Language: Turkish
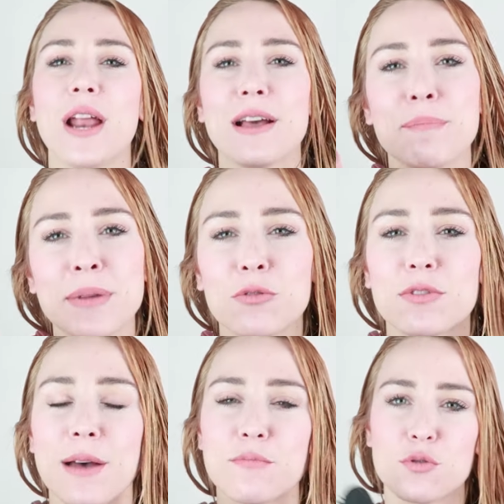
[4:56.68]
böyle bir
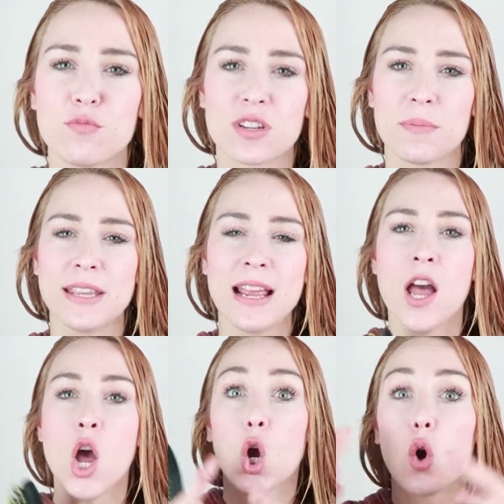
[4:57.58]
tutam sürmüş gibi değil,
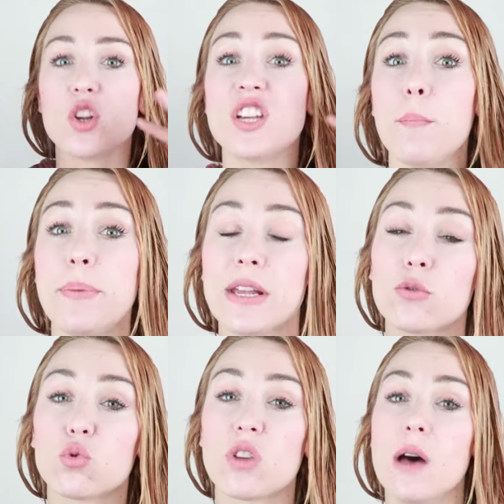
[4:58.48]
koca
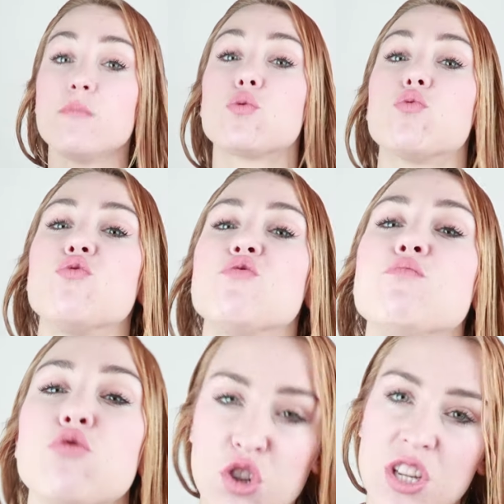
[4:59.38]
bir tutam
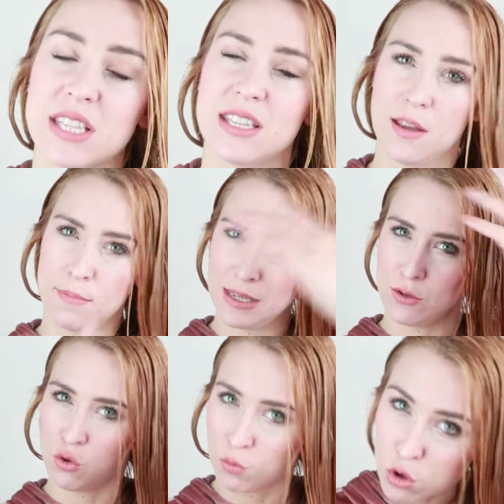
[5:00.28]
sürmüşçesine bir
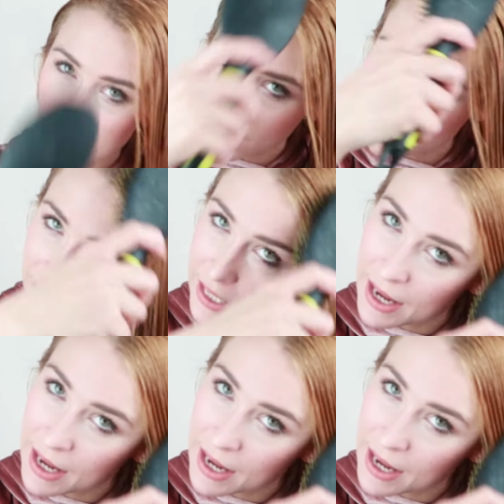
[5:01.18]
yumuşaklık